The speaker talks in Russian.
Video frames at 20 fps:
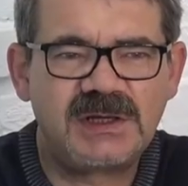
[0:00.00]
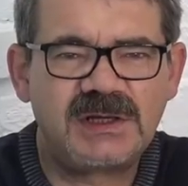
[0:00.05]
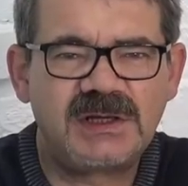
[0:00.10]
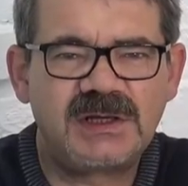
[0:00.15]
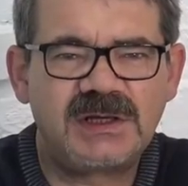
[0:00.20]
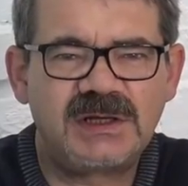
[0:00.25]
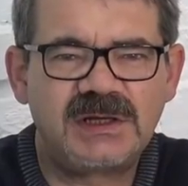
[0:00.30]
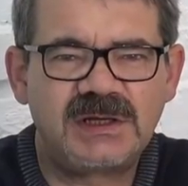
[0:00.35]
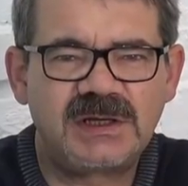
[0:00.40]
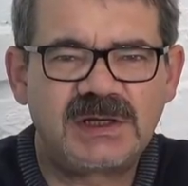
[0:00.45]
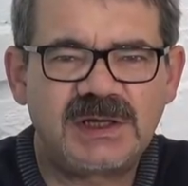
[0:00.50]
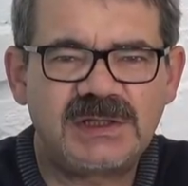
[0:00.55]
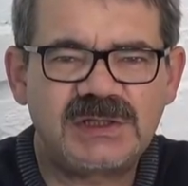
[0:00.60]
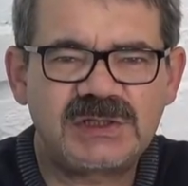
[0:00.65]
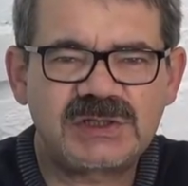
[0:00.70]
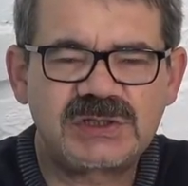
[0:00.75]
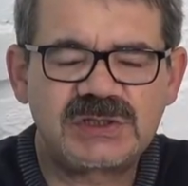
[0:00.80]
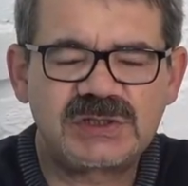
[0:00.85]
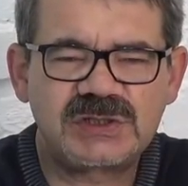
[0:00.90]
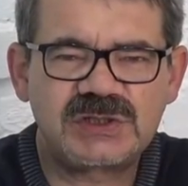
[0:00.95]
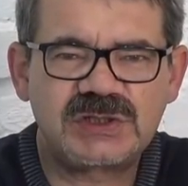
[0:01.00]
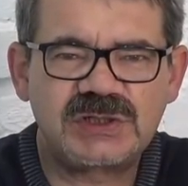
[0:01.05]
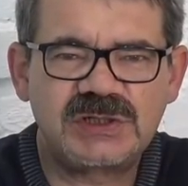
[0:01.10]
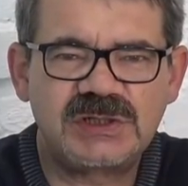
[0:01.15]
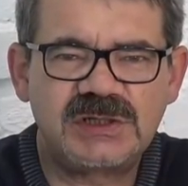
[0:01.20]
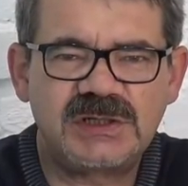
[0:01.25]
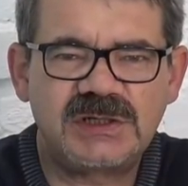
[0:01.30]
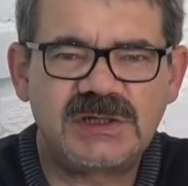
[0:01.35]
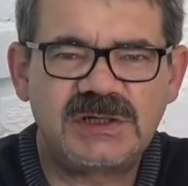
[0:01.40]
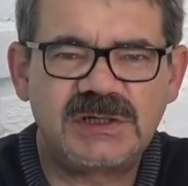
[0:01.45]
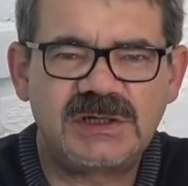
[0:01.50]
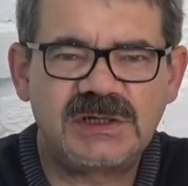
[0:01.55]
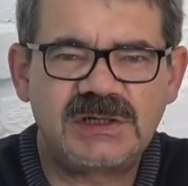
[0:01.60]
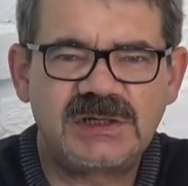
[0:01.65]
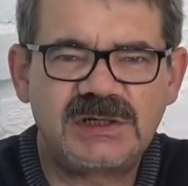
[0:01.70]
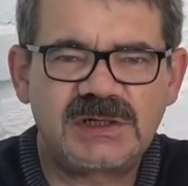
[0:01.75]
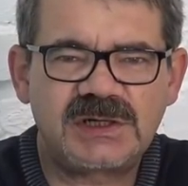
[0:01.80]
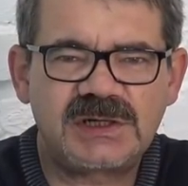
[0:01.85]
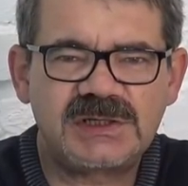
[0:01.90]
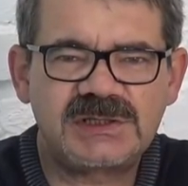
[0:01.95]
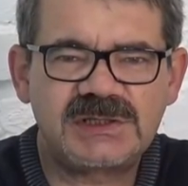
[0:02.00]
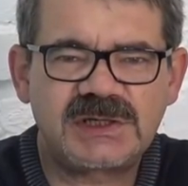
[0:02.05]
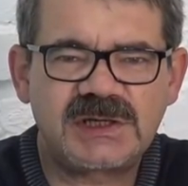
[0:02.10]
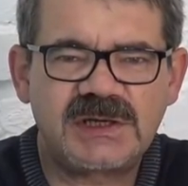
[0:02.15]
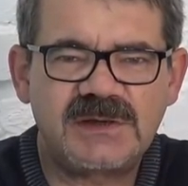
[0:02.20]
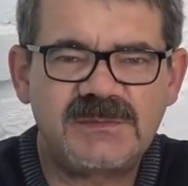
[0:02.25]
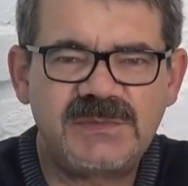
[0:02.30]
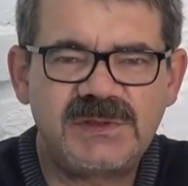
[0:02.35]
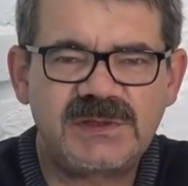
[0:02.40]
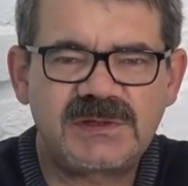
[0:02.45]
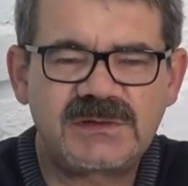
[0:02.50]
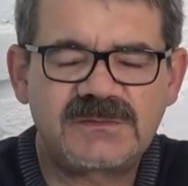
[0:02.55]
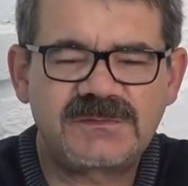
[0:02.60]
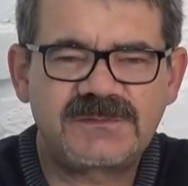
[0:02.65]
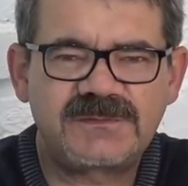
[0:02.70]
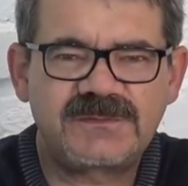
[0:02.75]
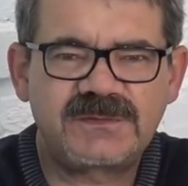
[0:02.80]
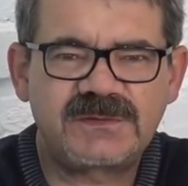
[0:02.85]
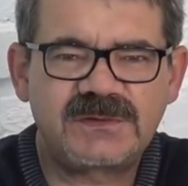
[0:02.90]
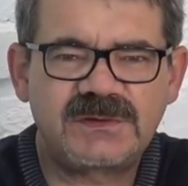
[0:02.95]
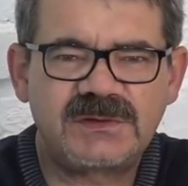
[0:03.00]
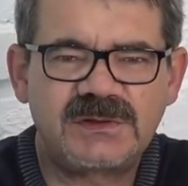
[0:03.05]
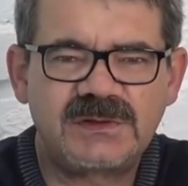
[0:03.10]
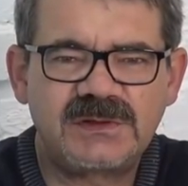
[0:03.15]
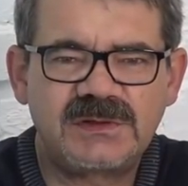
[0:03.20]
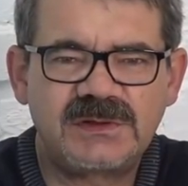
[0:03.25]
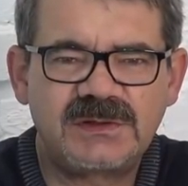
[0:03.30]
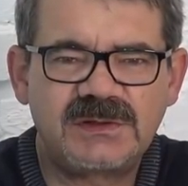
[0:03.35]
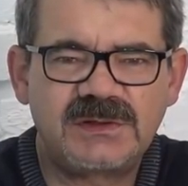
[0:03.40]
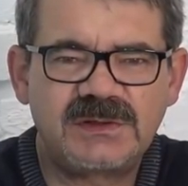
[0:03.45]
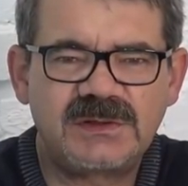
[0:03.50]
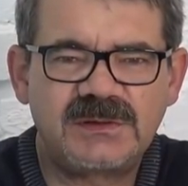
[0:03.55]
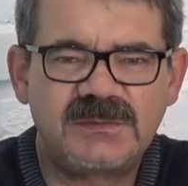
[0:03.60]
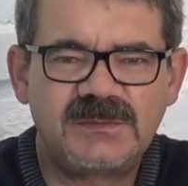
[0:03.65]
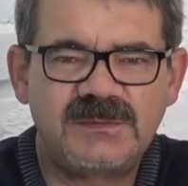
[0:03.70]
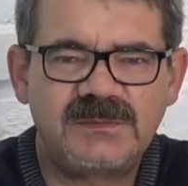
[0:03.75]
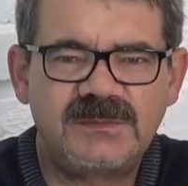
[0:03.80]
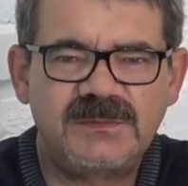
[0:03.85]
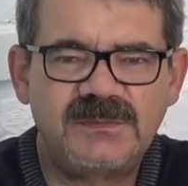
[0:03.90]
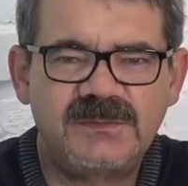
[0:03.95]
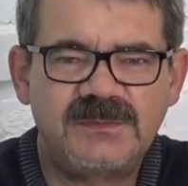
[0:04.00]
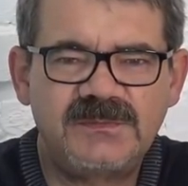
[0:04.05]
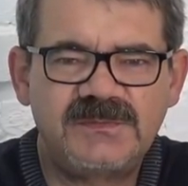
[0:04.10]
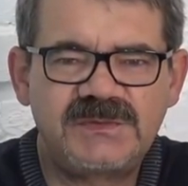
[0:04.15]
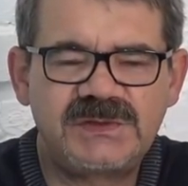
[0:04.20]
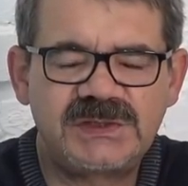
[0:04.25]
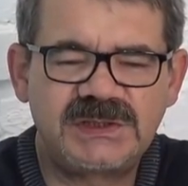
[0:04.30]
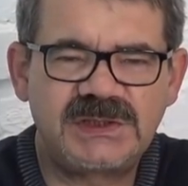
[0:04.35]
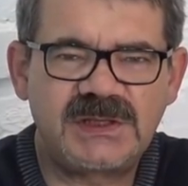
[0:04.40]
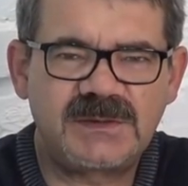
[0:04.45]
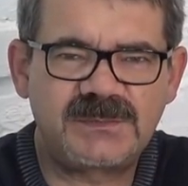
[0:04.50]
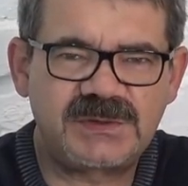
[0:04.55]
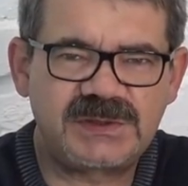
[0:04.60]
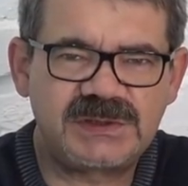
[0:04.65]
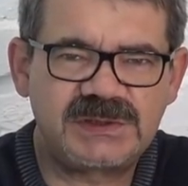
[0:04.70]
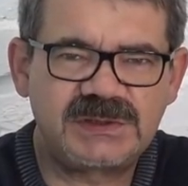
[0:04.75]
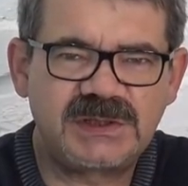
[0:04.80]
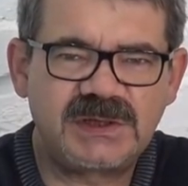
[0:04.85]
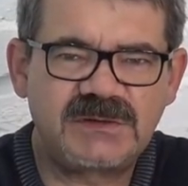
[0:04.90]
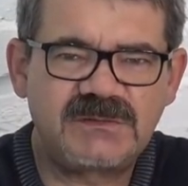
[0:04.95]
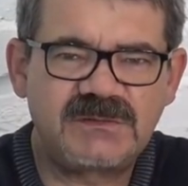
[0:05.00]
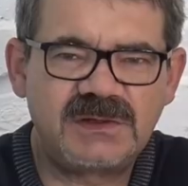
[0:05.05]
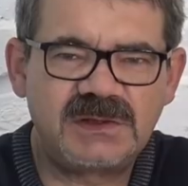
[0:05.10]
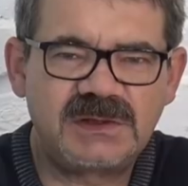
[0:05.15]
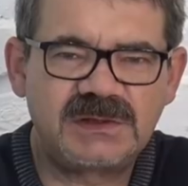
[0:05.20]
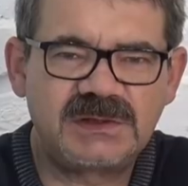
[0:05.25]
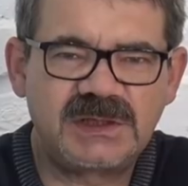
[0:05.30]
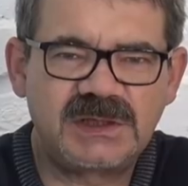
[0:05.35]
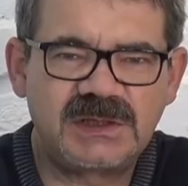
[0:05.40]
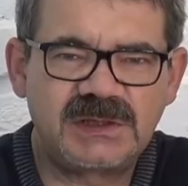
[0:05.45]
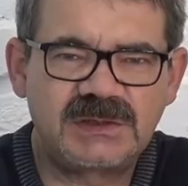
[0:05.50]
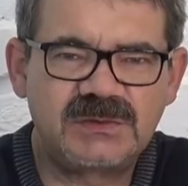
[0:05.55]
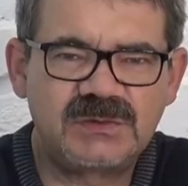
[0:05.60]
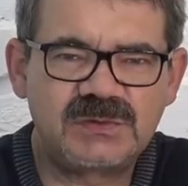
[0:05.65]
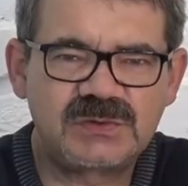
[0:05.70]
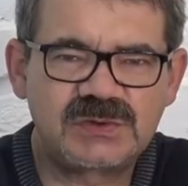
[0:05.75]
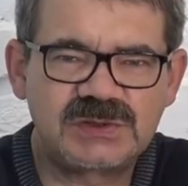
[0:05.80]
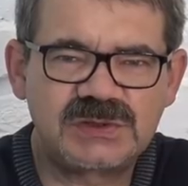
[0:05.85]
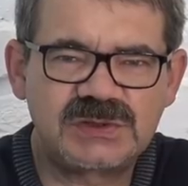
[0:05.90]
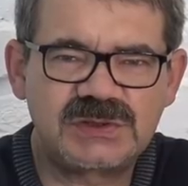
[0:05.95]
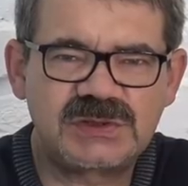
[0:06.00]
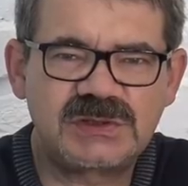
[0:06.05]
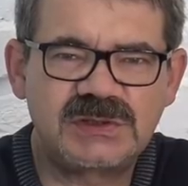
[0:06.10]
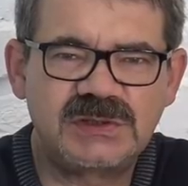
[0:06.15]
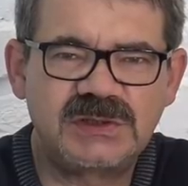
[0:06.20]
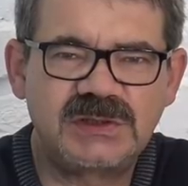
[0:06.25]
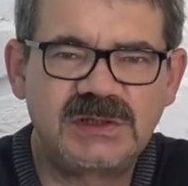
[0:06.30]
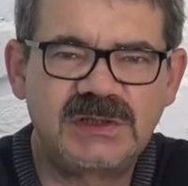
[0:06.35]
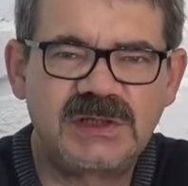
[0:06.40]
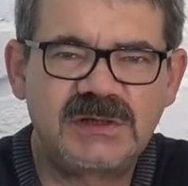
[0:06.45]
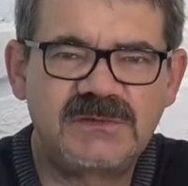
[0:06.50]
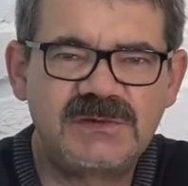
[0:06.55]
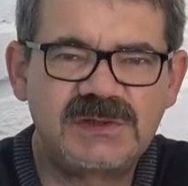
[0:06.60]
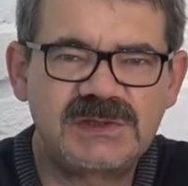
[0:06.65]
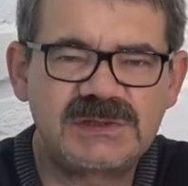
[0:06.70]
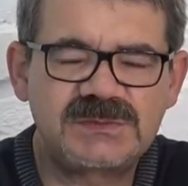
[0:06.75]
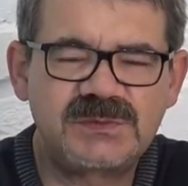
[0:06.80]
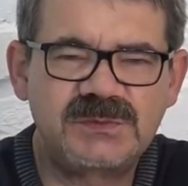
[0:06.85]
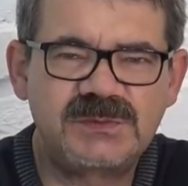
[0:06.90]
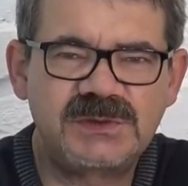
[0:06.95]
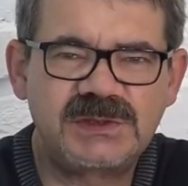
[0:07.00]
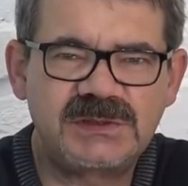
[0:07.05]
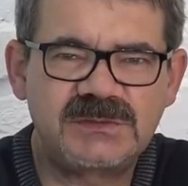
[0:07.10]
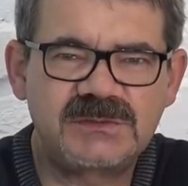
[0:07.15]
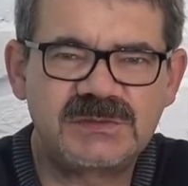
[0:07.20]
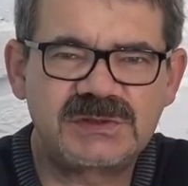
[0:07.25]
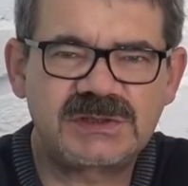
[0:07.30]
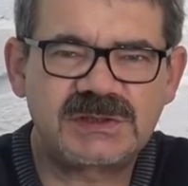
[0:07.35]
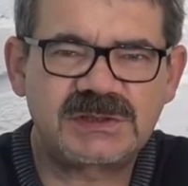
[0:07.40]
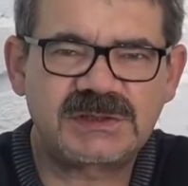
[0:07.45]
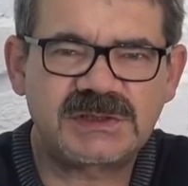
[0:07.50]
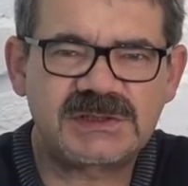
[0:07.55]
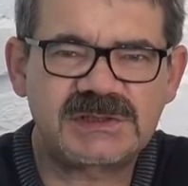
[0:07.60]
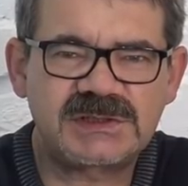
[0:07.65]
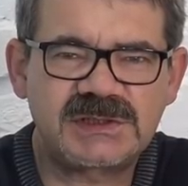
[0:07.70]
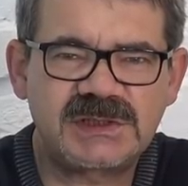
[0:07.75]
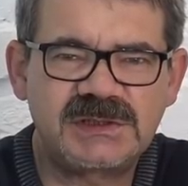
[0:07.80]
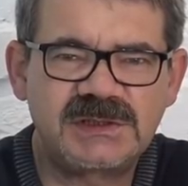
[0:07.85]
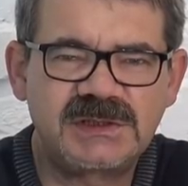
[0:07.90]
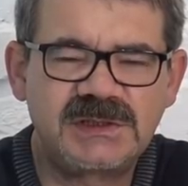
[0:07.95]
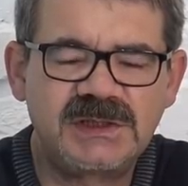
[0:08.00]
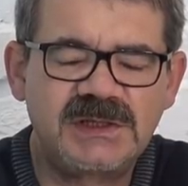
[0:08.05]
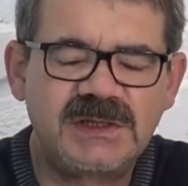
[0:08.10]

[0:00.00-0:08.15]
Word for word: А, конечно же, Ради Хабиров всегда претендовал на должность главы Республики Башкортостан,